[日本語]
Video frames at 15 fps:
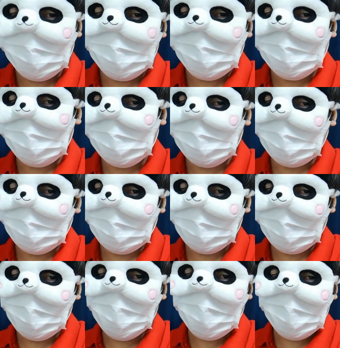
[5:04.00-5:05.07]
ういう、そ
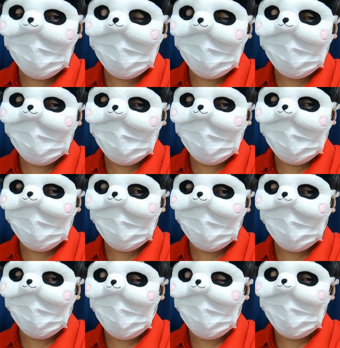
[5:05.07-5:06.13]
の、
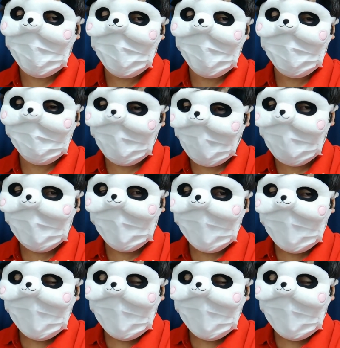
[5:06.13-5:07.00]
コーディネートね、